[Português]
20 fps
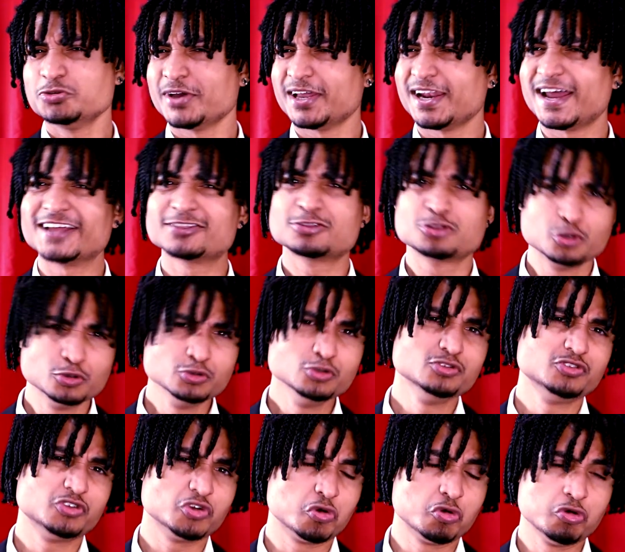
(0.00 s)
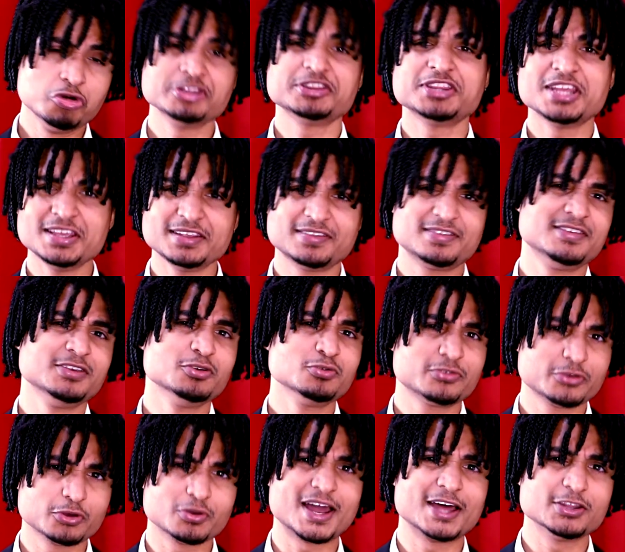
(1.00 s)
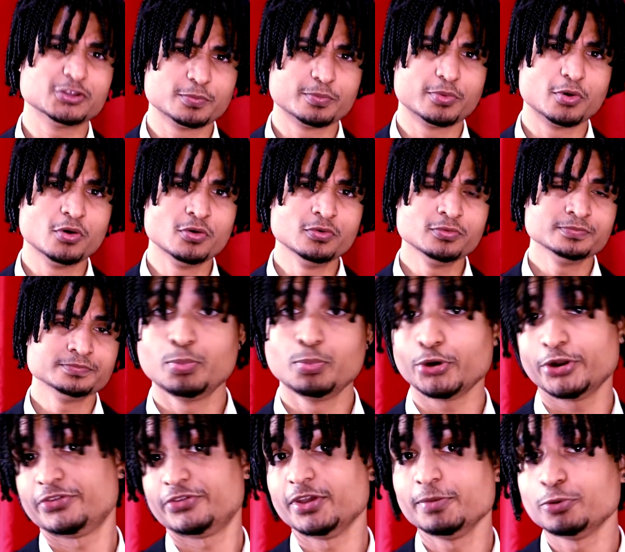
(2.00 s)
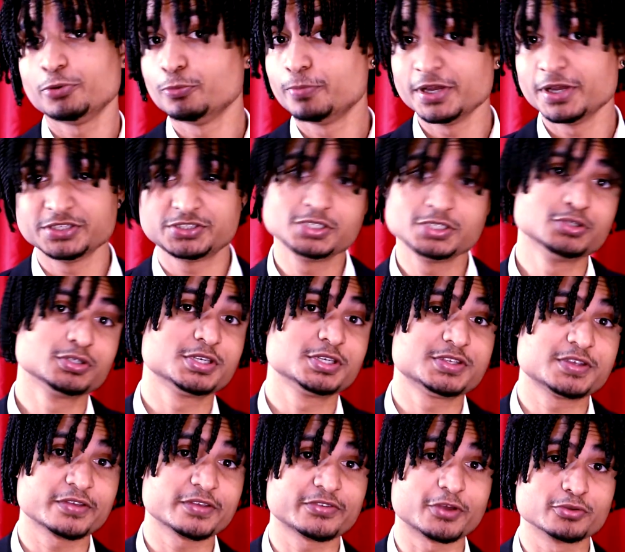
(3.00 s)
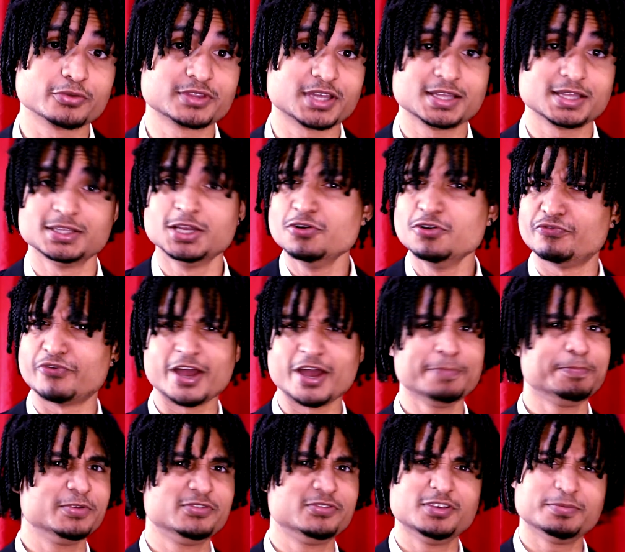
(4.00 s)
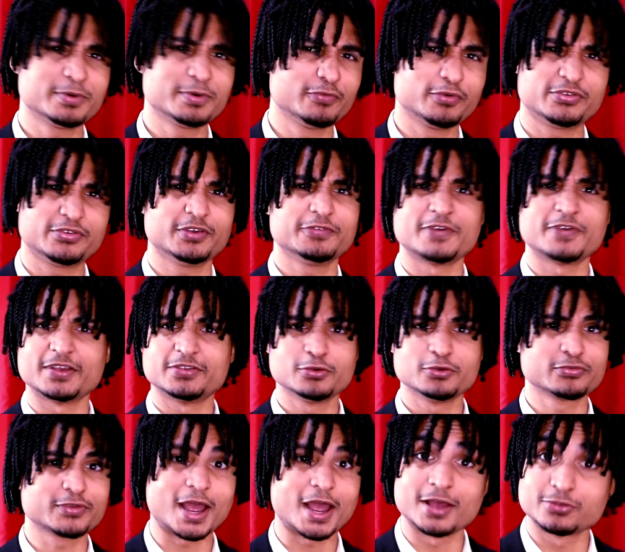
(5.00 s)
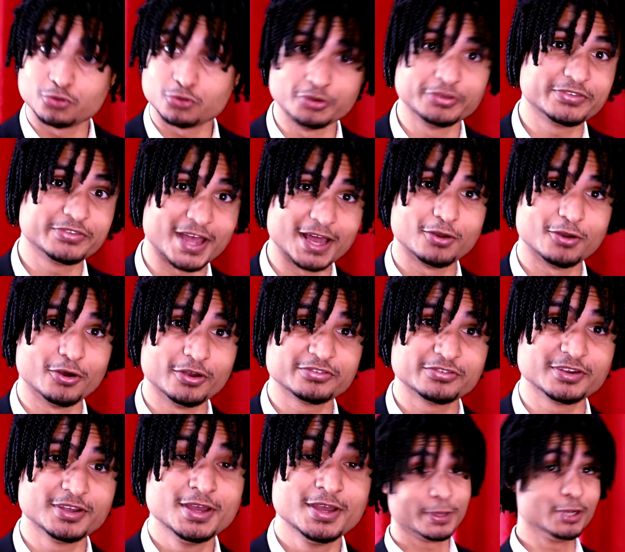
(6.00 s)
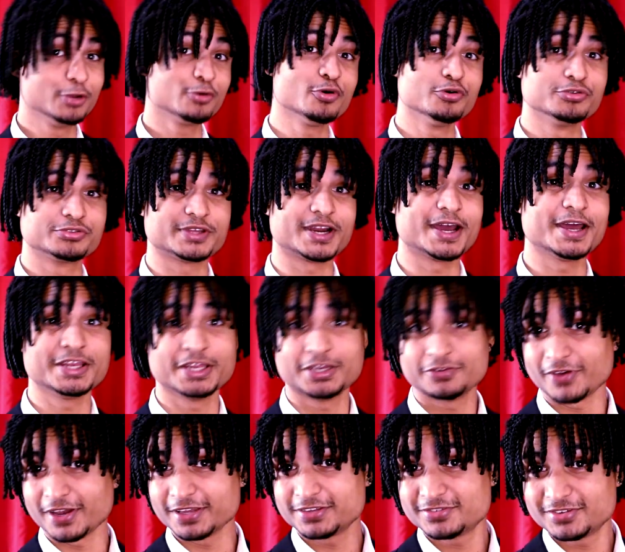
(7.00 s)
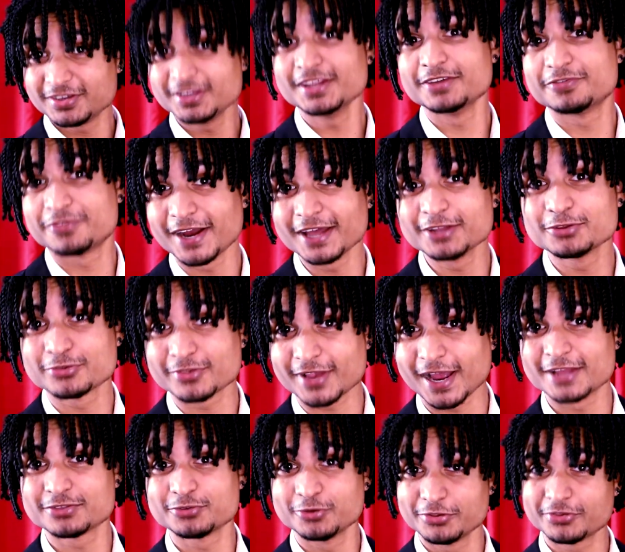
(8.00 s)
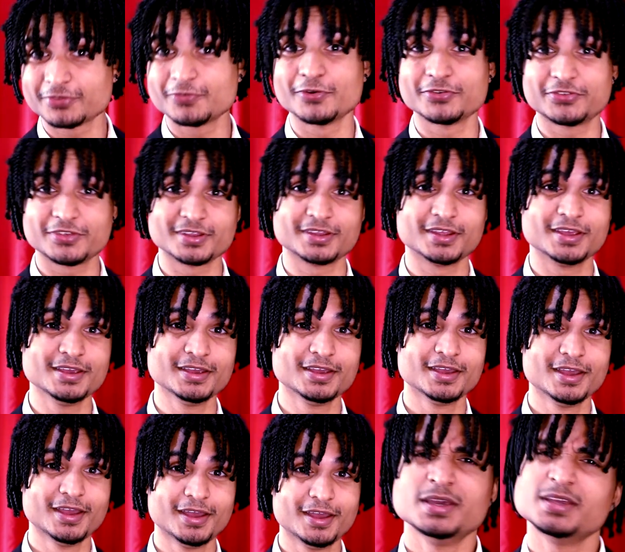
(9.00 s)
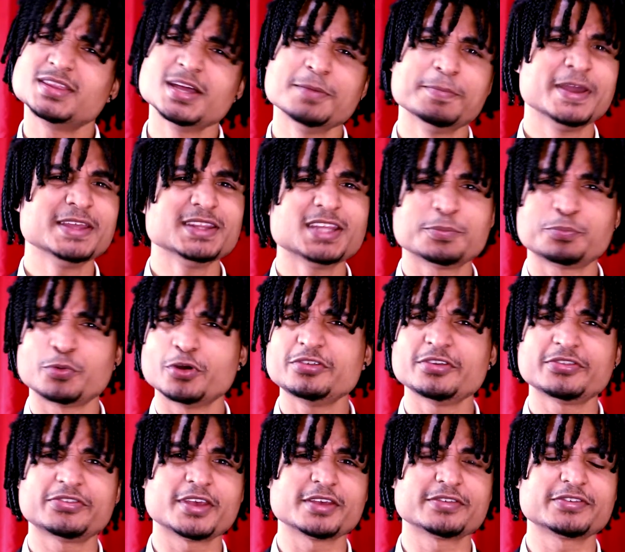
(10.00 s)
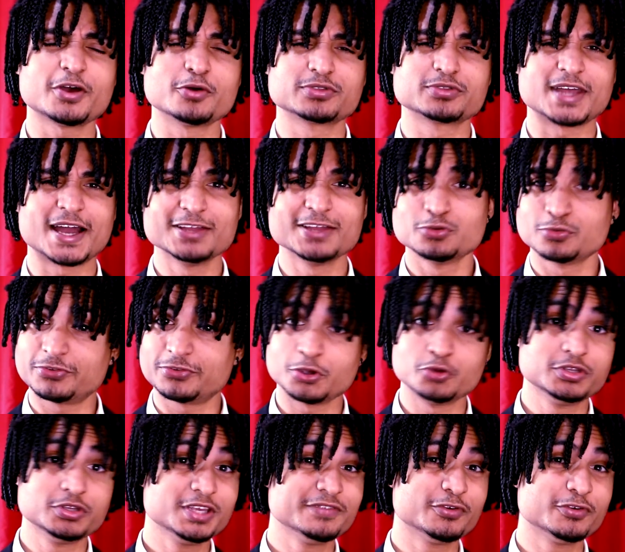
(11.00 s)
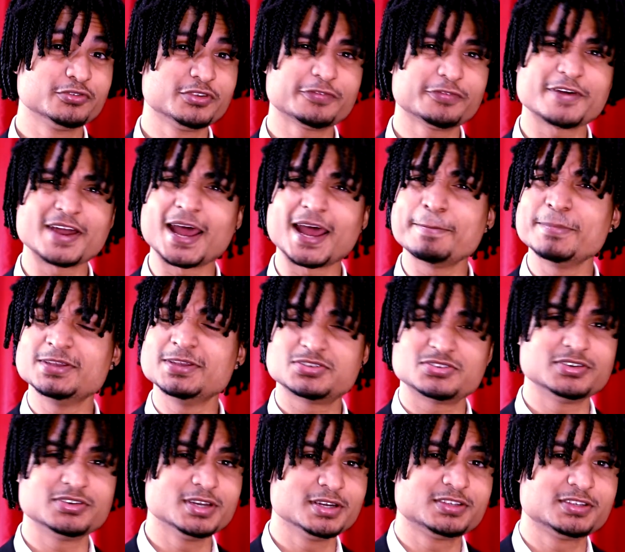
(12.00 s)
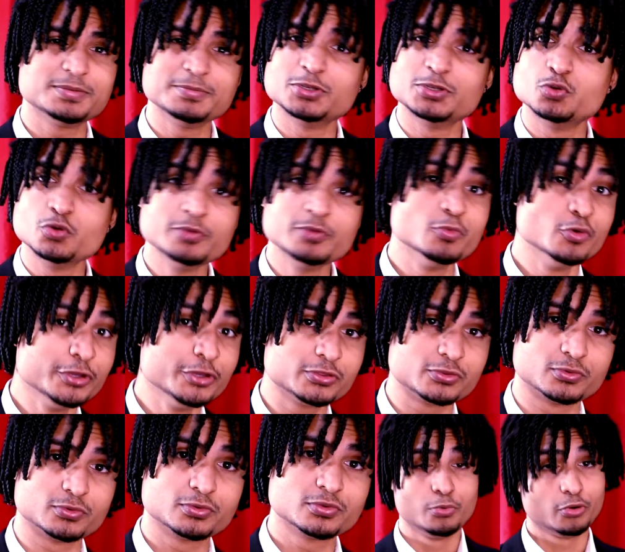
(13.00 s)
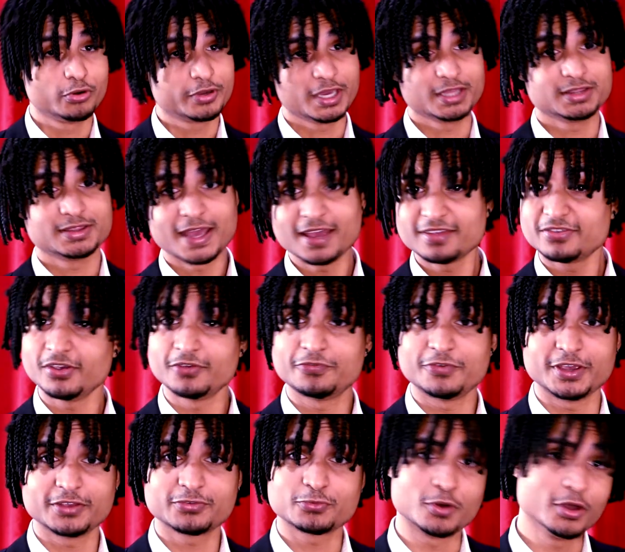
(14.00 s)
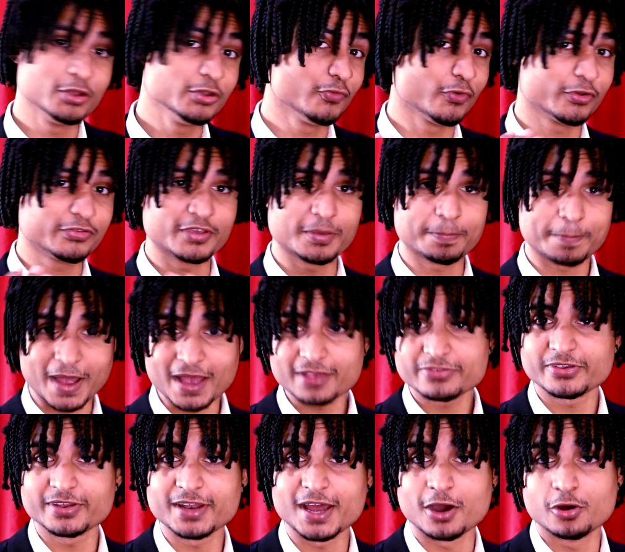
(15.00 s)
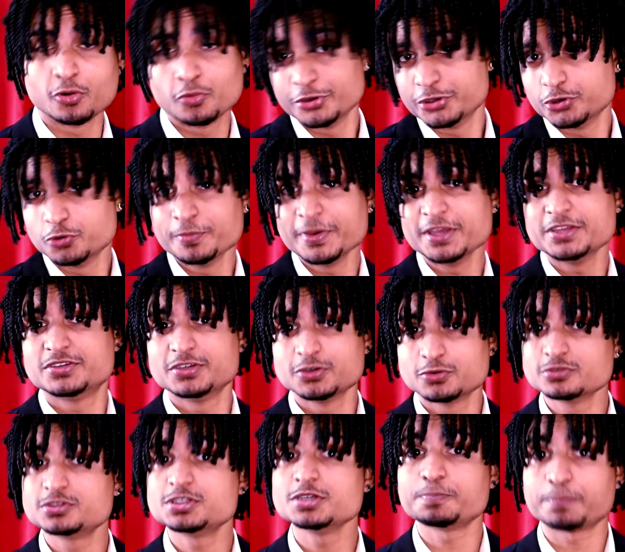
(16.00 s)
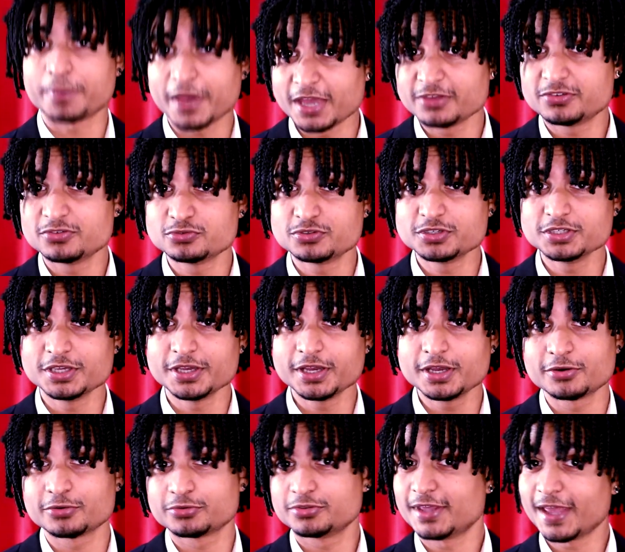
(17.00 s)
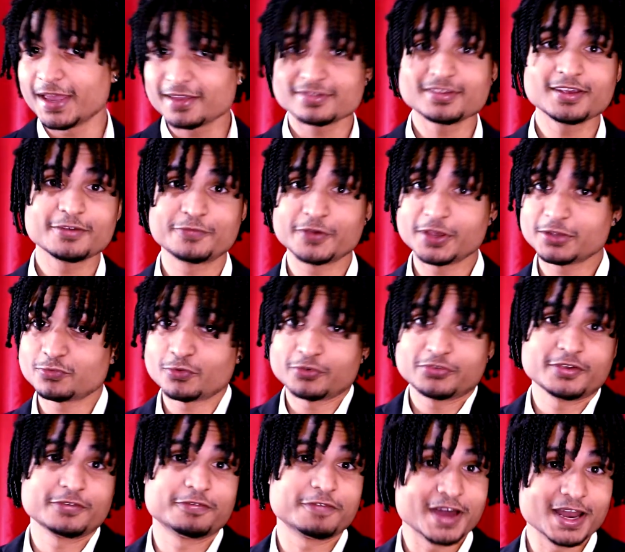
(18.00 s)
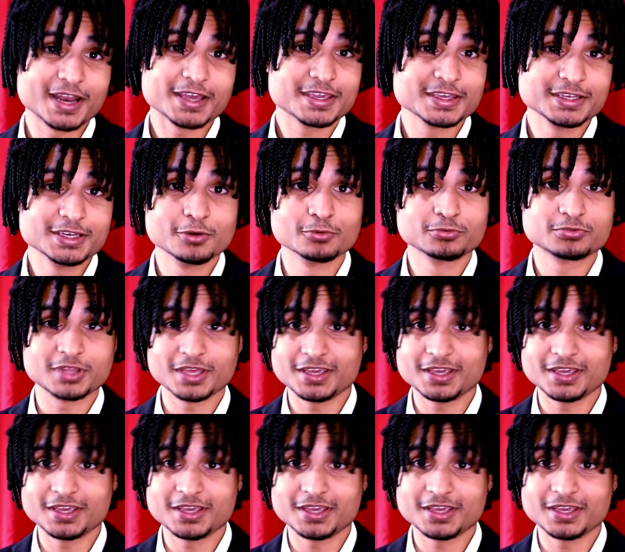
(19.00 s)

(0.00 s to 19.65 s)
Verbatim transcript: não é lá tudo de ruim, tem sim o seu lado bom. Por exemplo, o bandido que te assaltar não vai pedir para você fazer os cartões da loja, pelo contrário, ele vai te livrar dos cartões que você tem. E também depois de ser assaltado, o seu nível de falar mentira diminui muito, porque dessa vez quando você passa na rua e um mendigo te pede o dinheiro, dessa vez você fala que não